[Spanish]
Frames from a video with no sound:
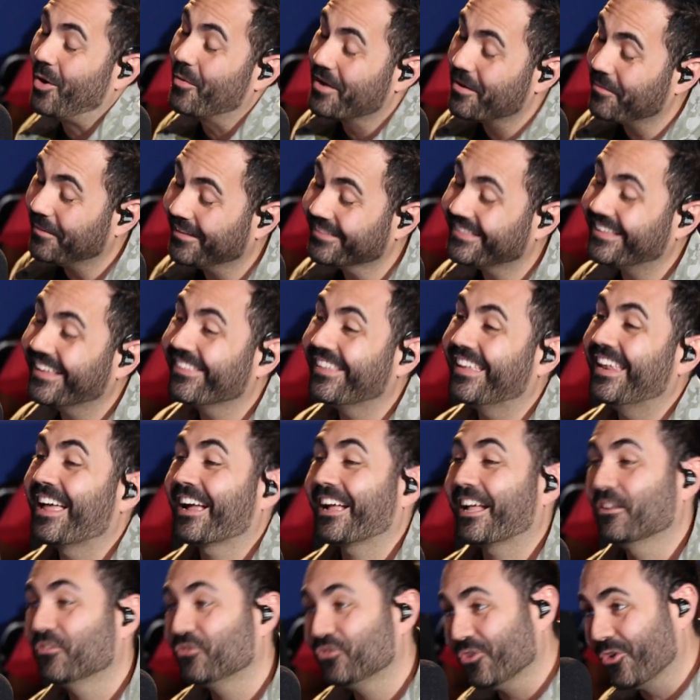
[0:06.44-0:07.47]
Obviamente de
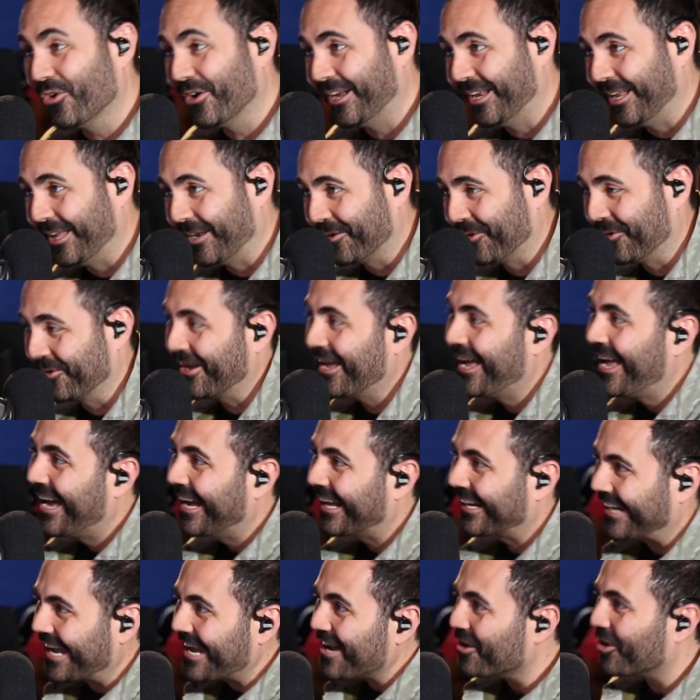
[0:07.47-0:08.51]
la canción El Error.
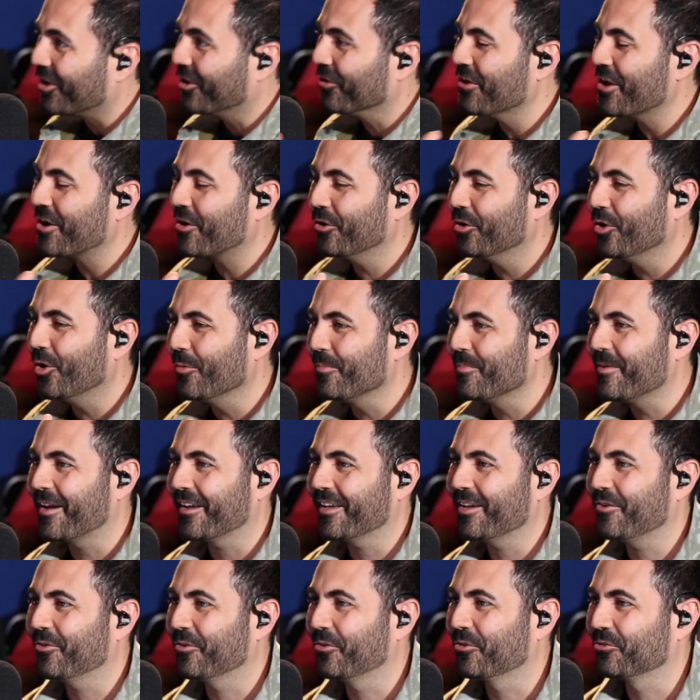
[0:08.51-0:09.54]
Raycon de Colombia
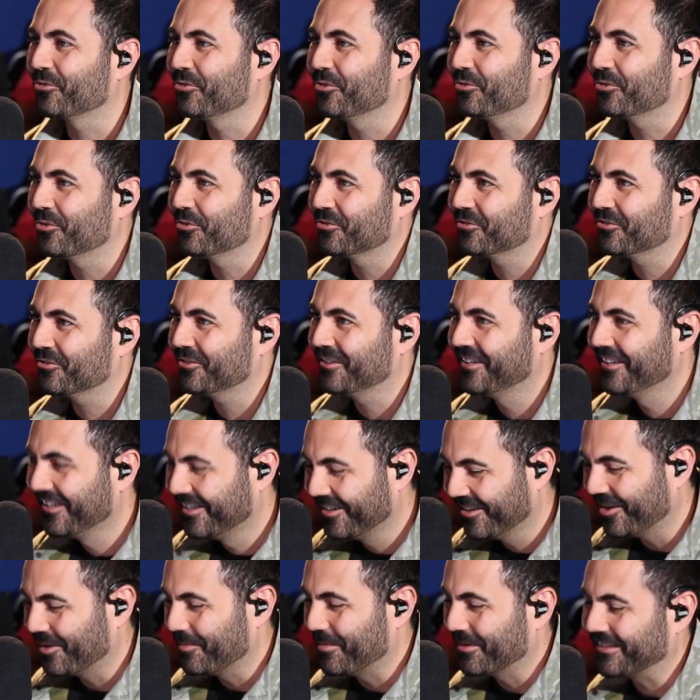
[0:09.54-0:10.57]
aquí con nosotros.
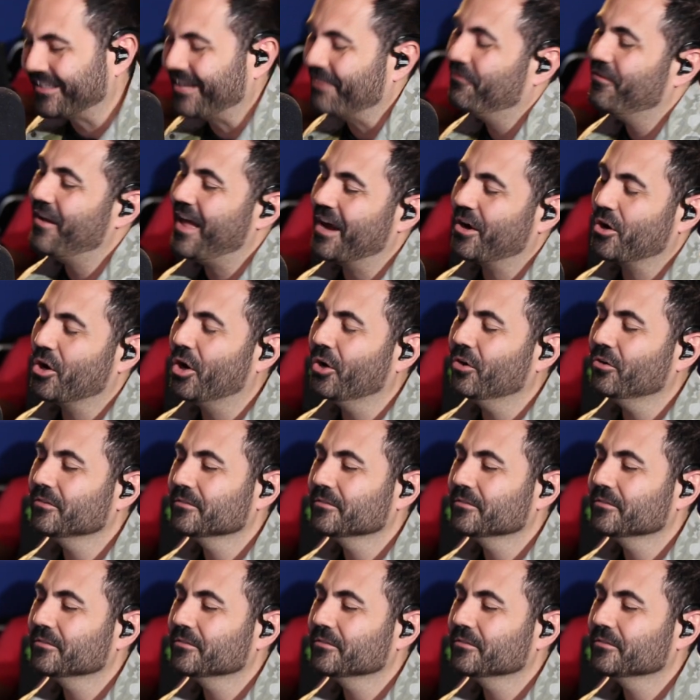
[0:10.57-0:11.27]
¿Cómo está flaco?